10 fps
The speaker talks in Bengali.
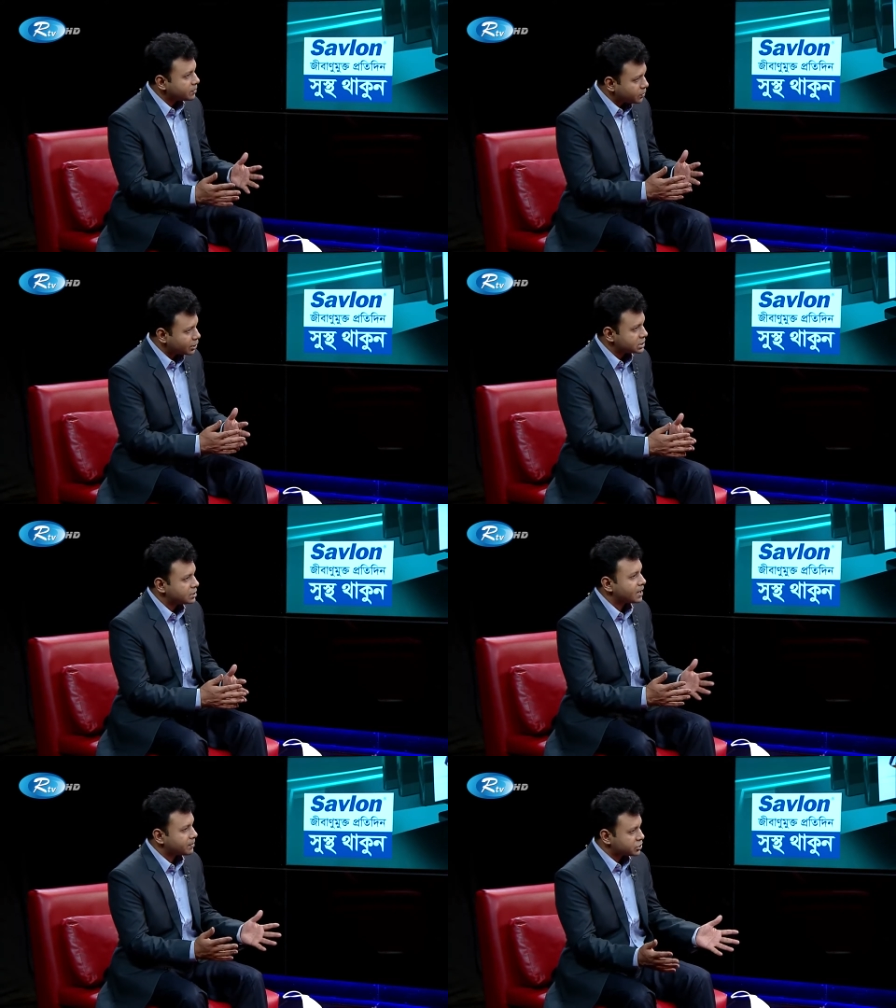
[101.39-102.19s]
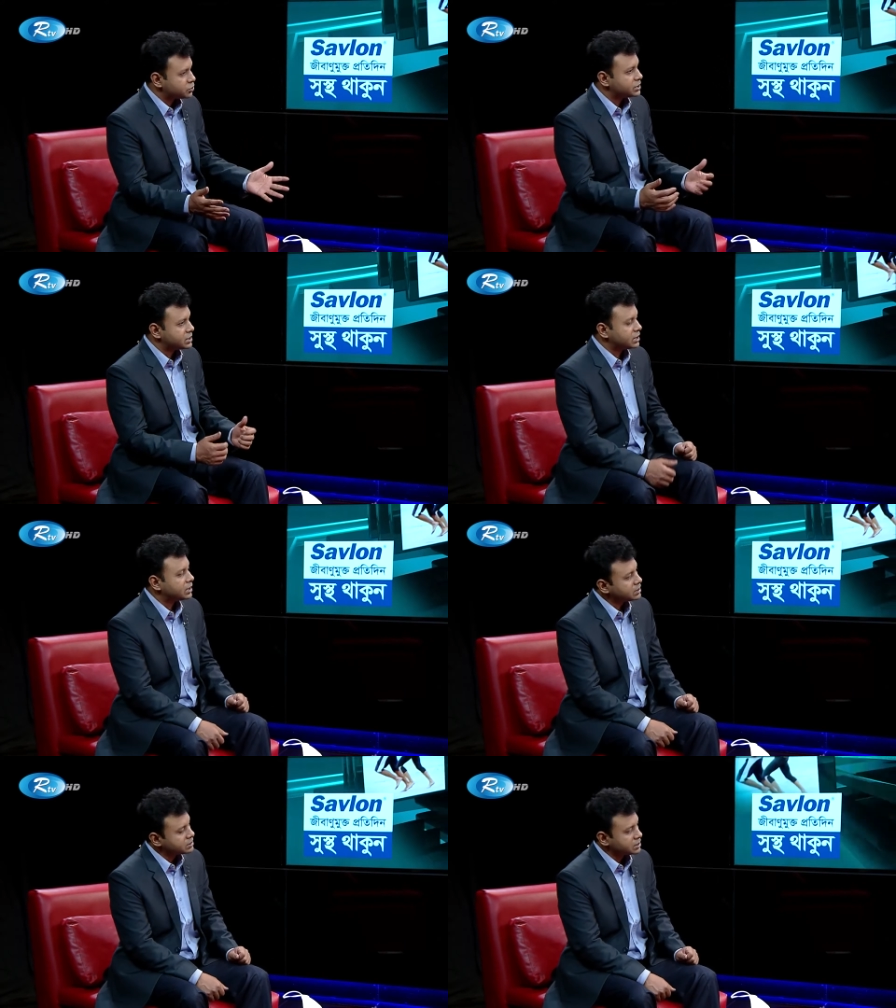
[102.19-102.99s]
বলছি বা আমরা শুনছি
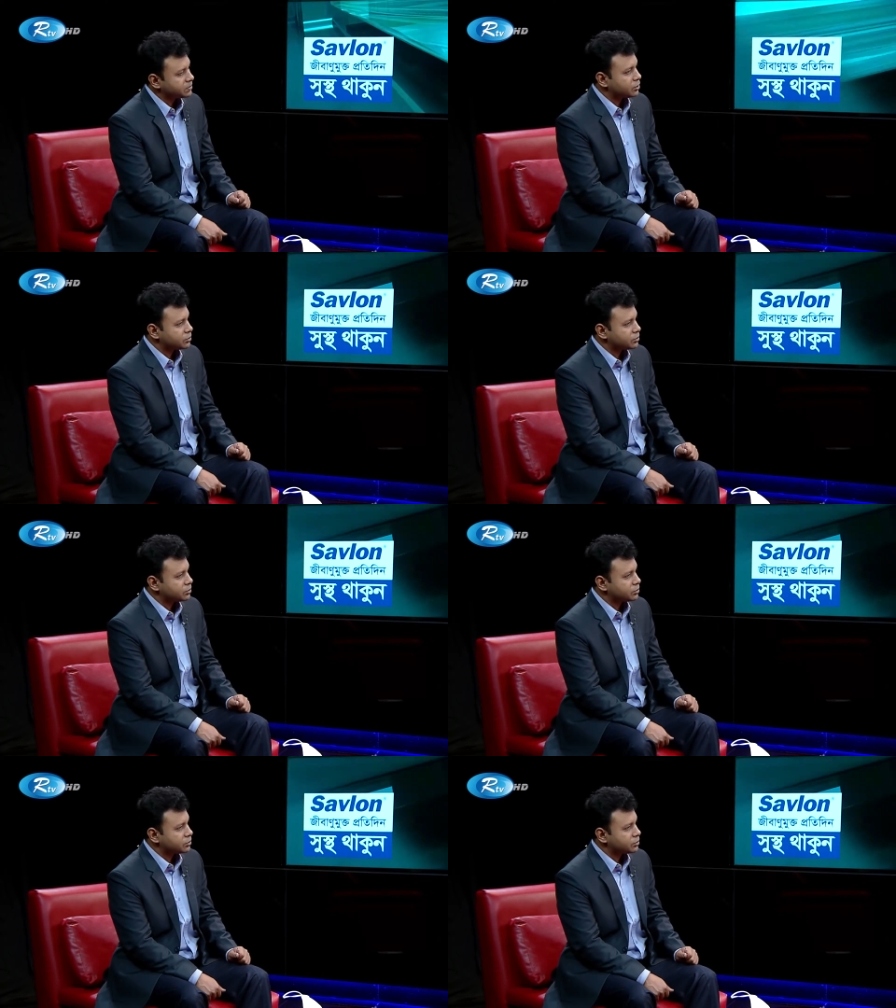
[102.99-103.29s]
জি বলুন